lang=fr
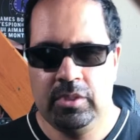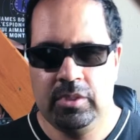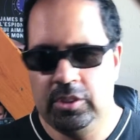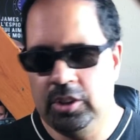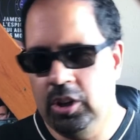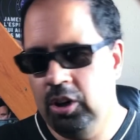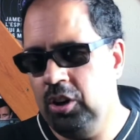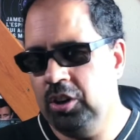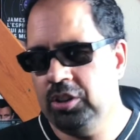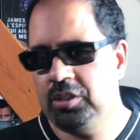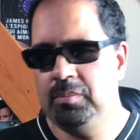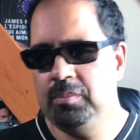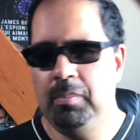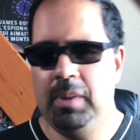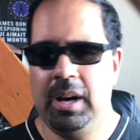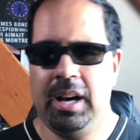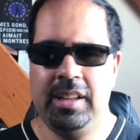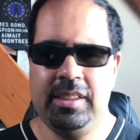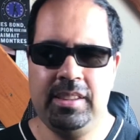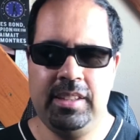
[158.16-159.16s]
Dans
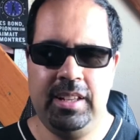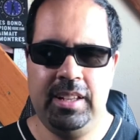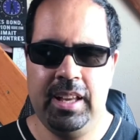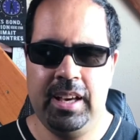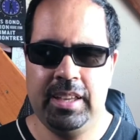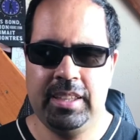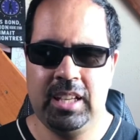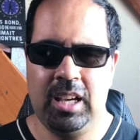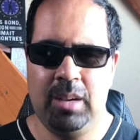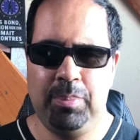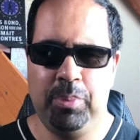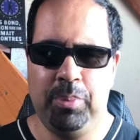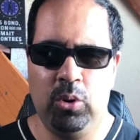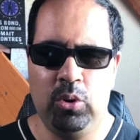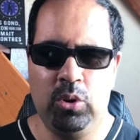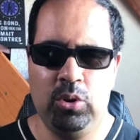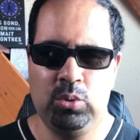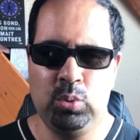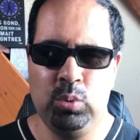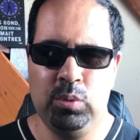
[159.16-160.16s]
Ant-Man et la guêpe, on
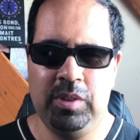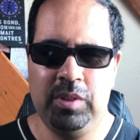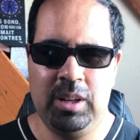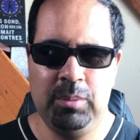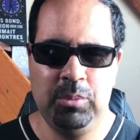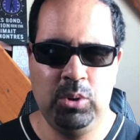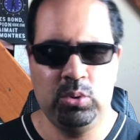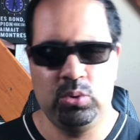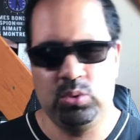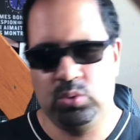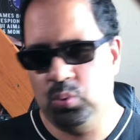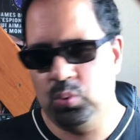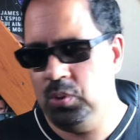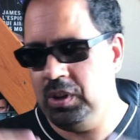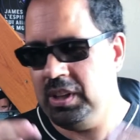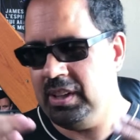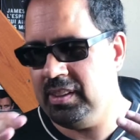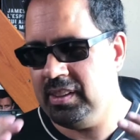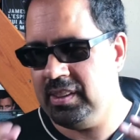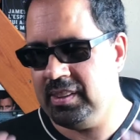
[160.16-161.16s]
retrouve vraiment tous
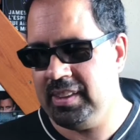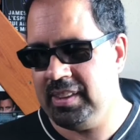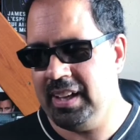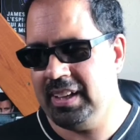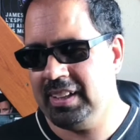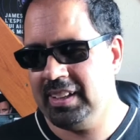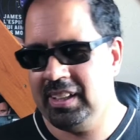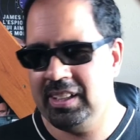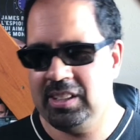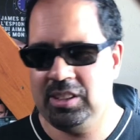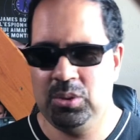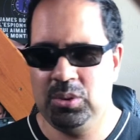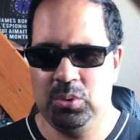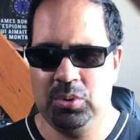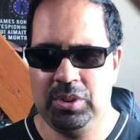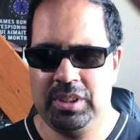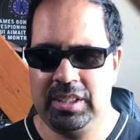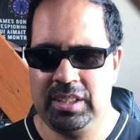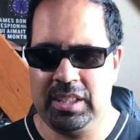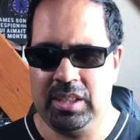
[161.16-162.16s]
les
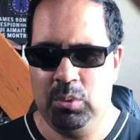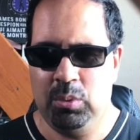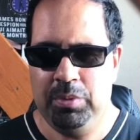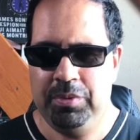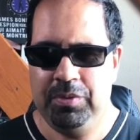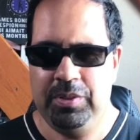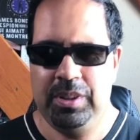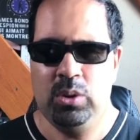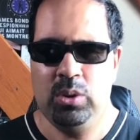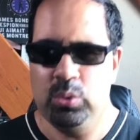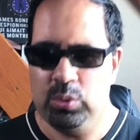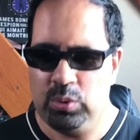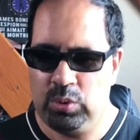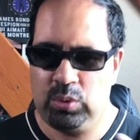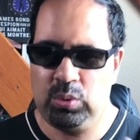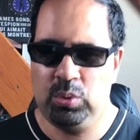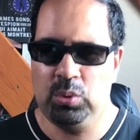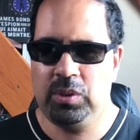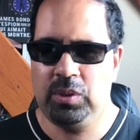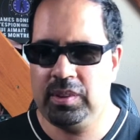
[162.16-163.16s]
ingrédients qui ont fait le
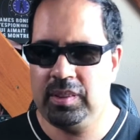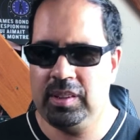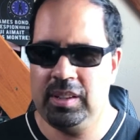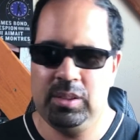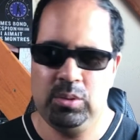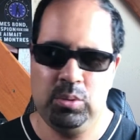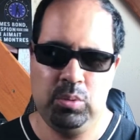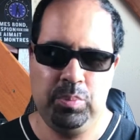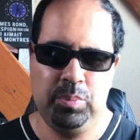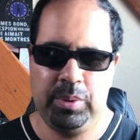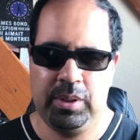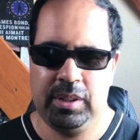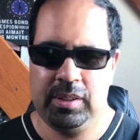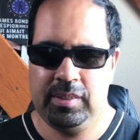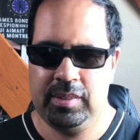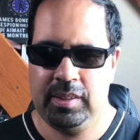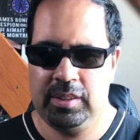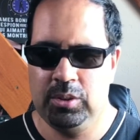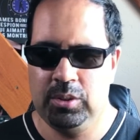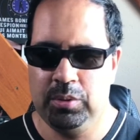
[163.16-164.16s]
succès du
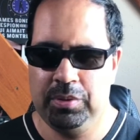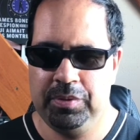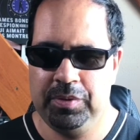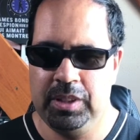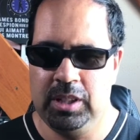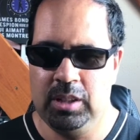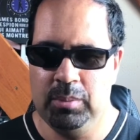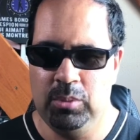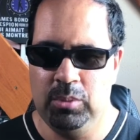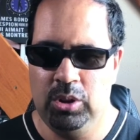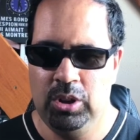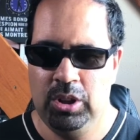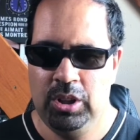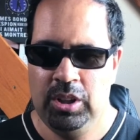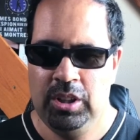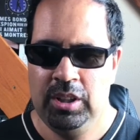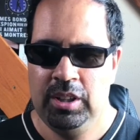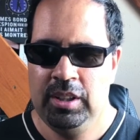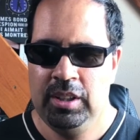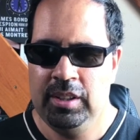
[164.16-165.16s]
précédent film
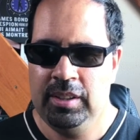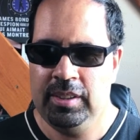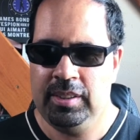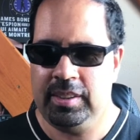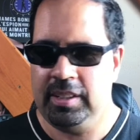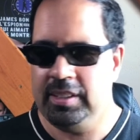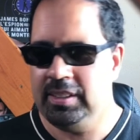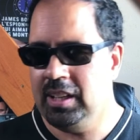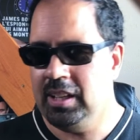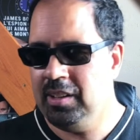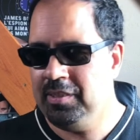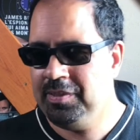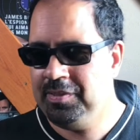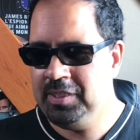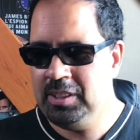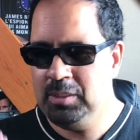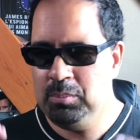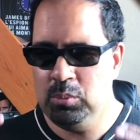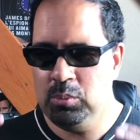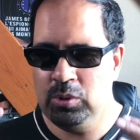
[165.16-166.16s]
c'est un
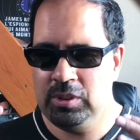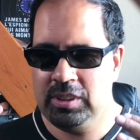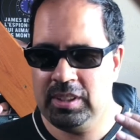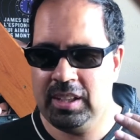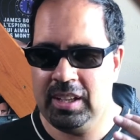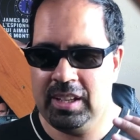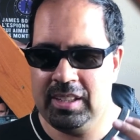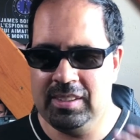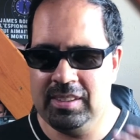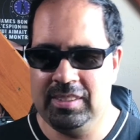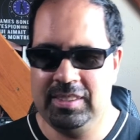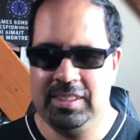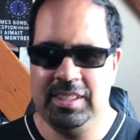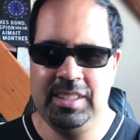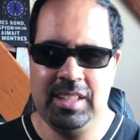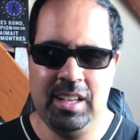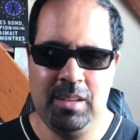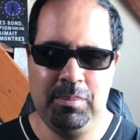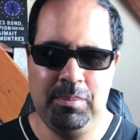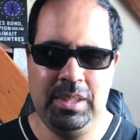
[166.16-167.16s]
film très
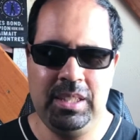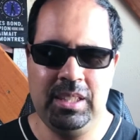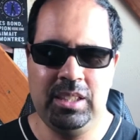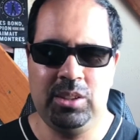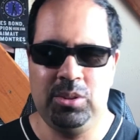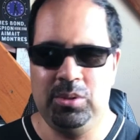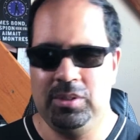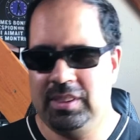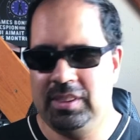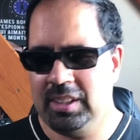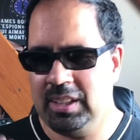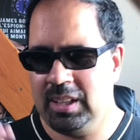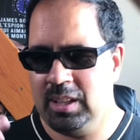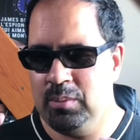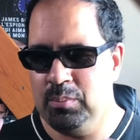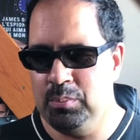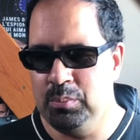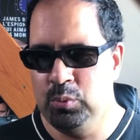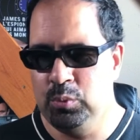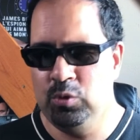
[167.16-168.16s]
dynamique,
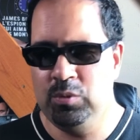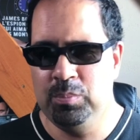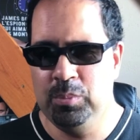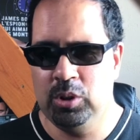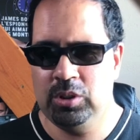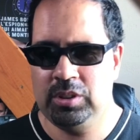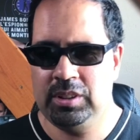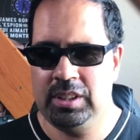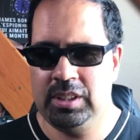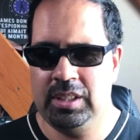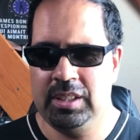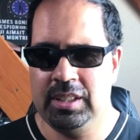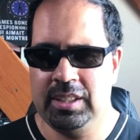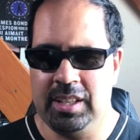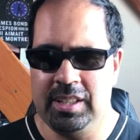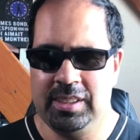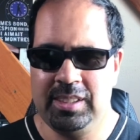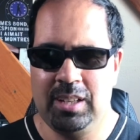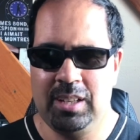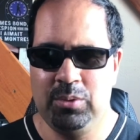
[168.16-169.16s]
très mouvementé,
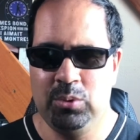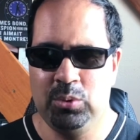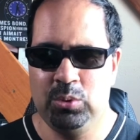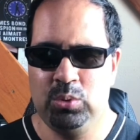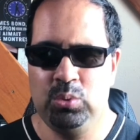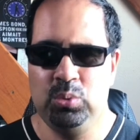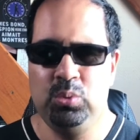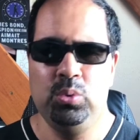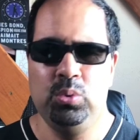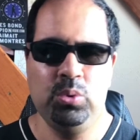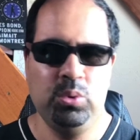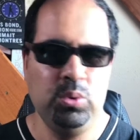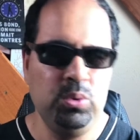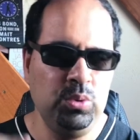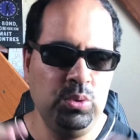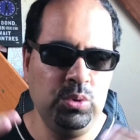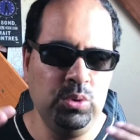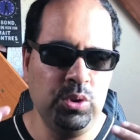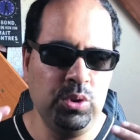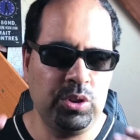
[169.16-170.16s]
qui est avant tout
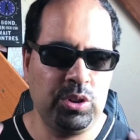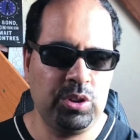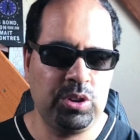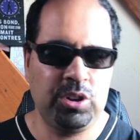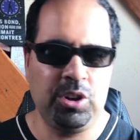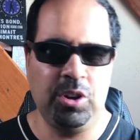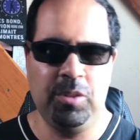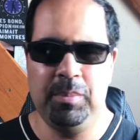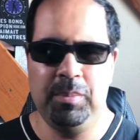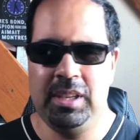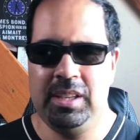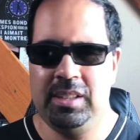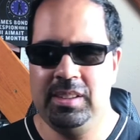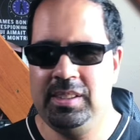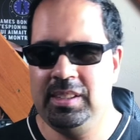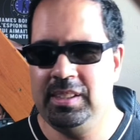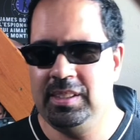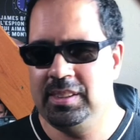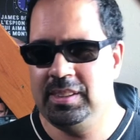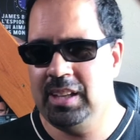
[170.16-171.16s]
une
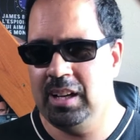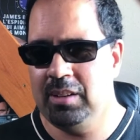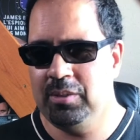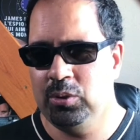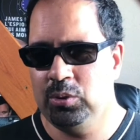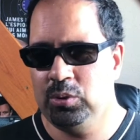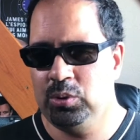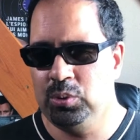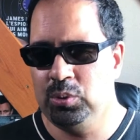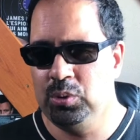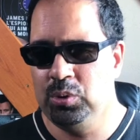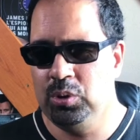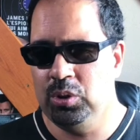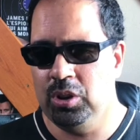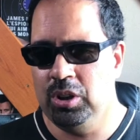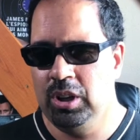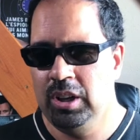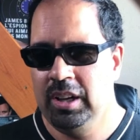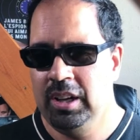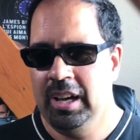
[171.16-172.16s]
comédie
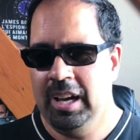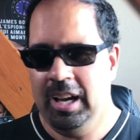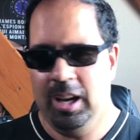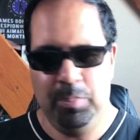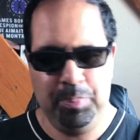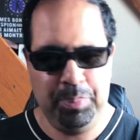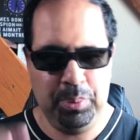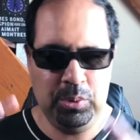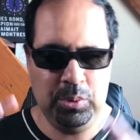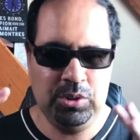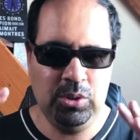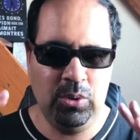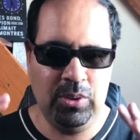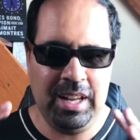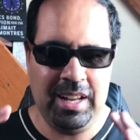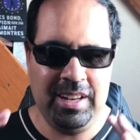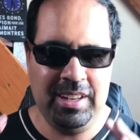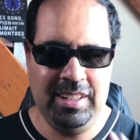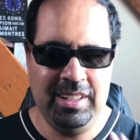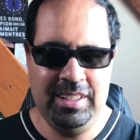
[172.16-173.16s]
d'aventure, un peu dans
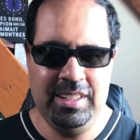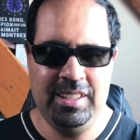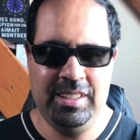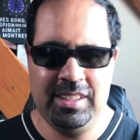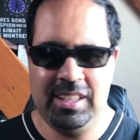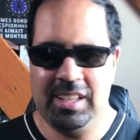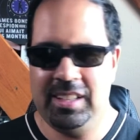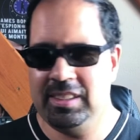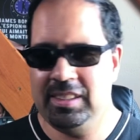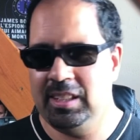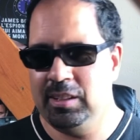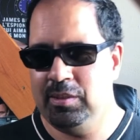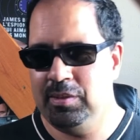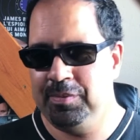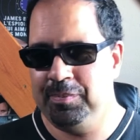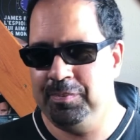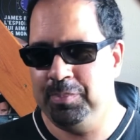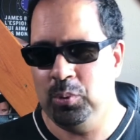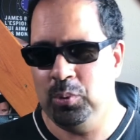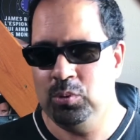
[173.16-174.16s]
la lignée des
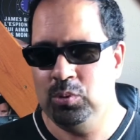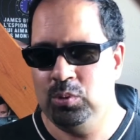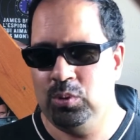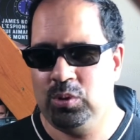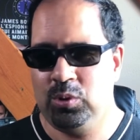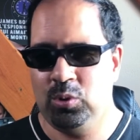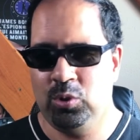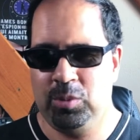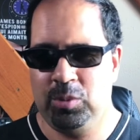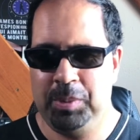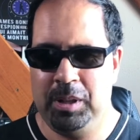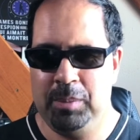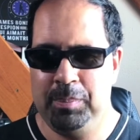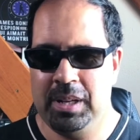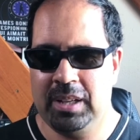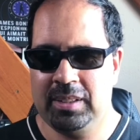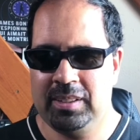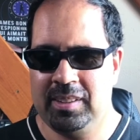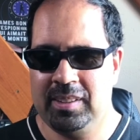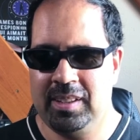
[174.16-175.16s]
productions
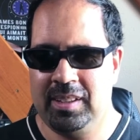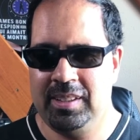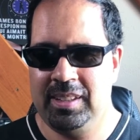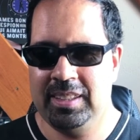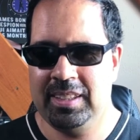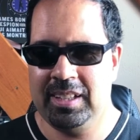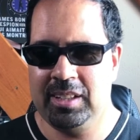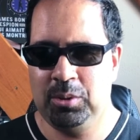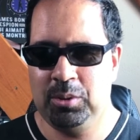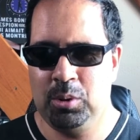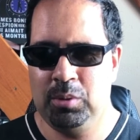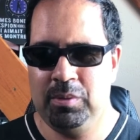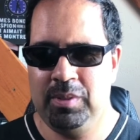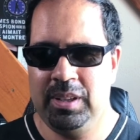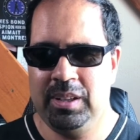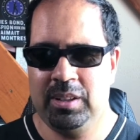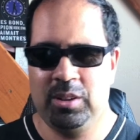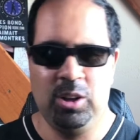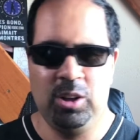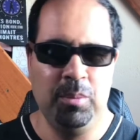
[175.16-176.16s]
Spielberg des années
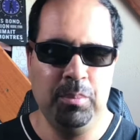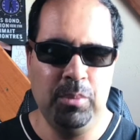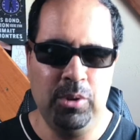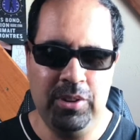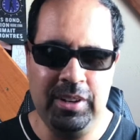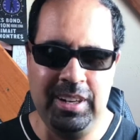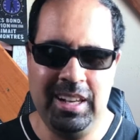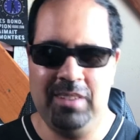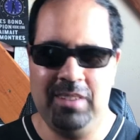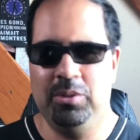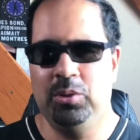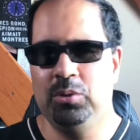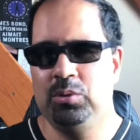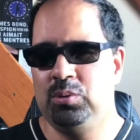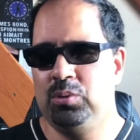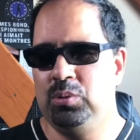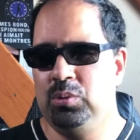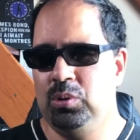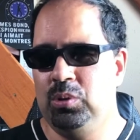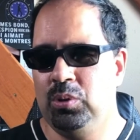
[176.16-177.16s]
80 comme
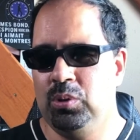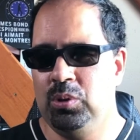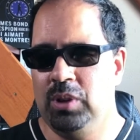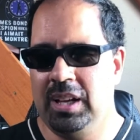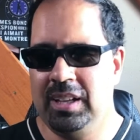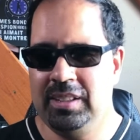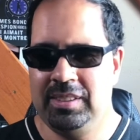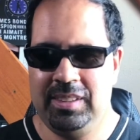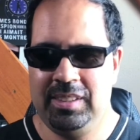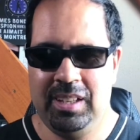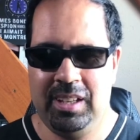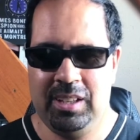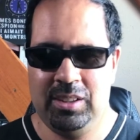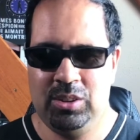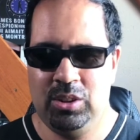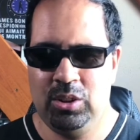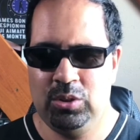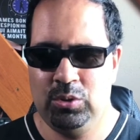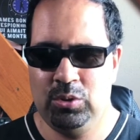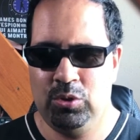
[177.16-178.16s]
l'aventure
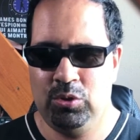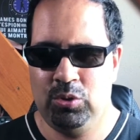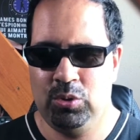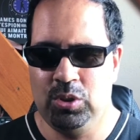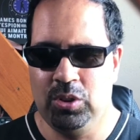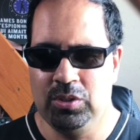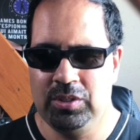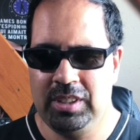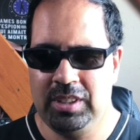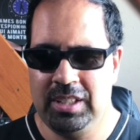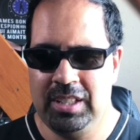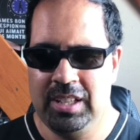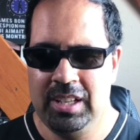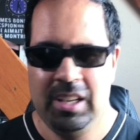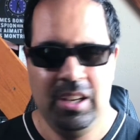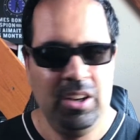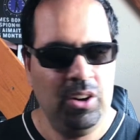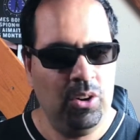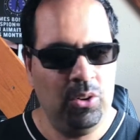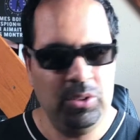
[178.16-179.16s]
intérieure de Joe Dante.
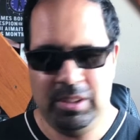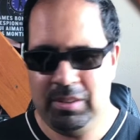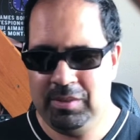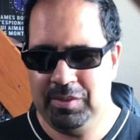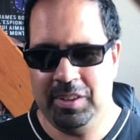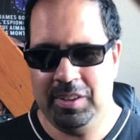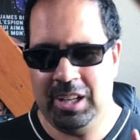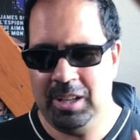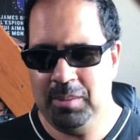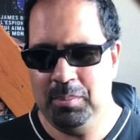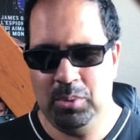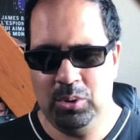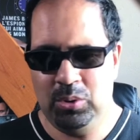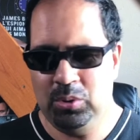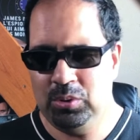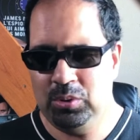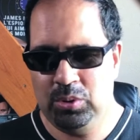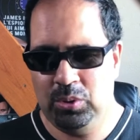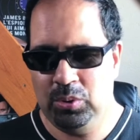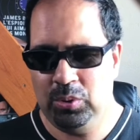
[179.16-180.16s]
On est
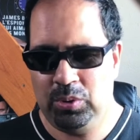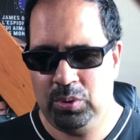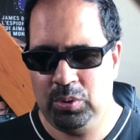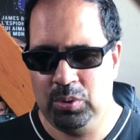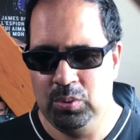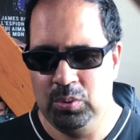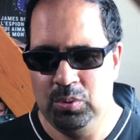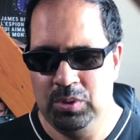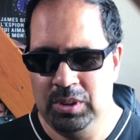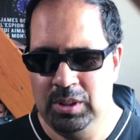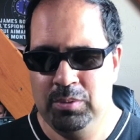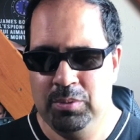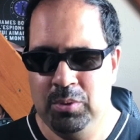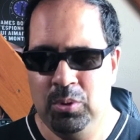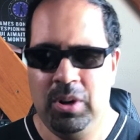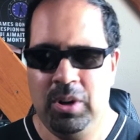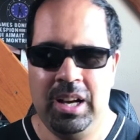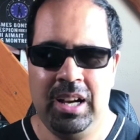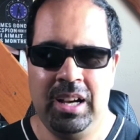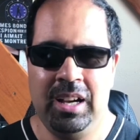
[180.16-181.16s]
vraiment dans ce
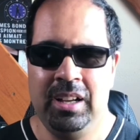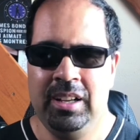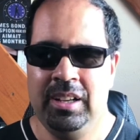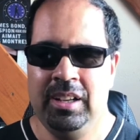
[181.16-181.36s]
niveau-là.